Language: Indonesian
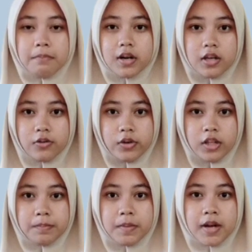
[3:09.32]

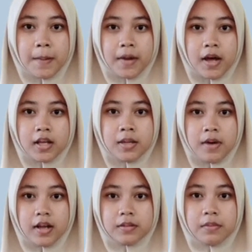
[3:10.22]
Berikut beberapa
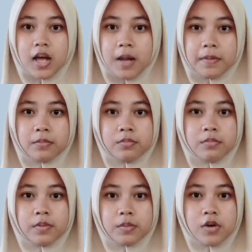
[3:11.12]
akibat bila
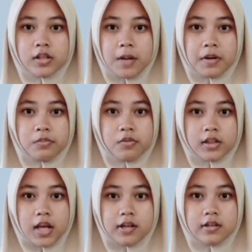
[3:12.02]

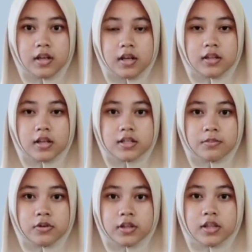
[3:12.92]
perbuatan-perbuatan
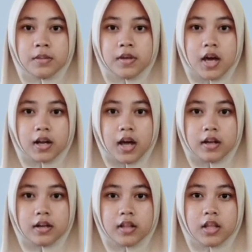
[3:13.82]
tersebut
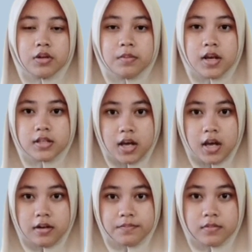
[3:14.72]
dibiarkan atau
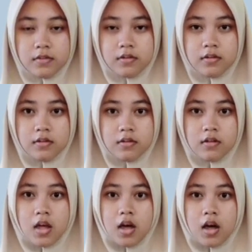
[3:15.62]
dibiasakan.
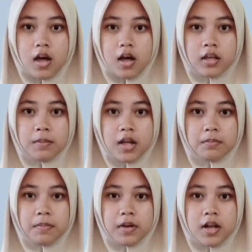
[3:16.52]

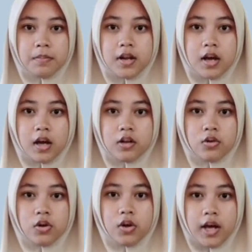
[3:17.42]
Akibat
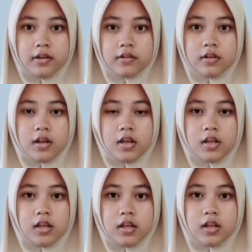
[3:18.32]
membeda-bedakan golongan,
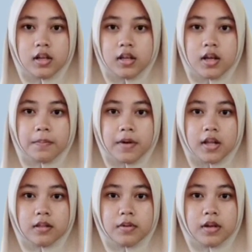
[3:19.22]
ini
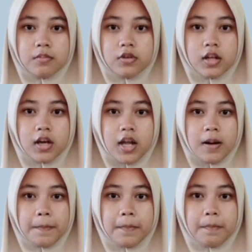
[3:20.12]
dapat
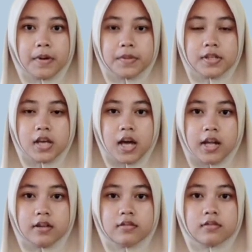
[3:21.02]
menimbulkan
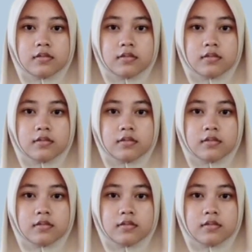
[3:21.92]
perpecahan